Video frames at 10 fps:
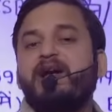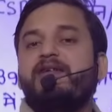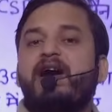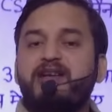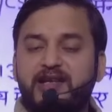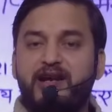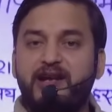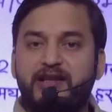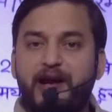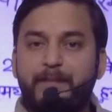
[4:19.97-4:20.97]
कार्रवाई किया
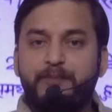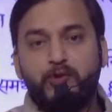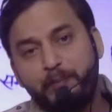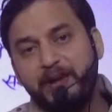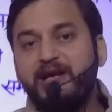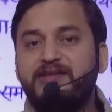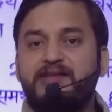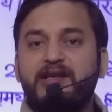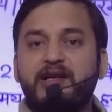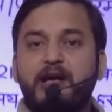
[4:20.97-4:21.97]
जाता है प्लीज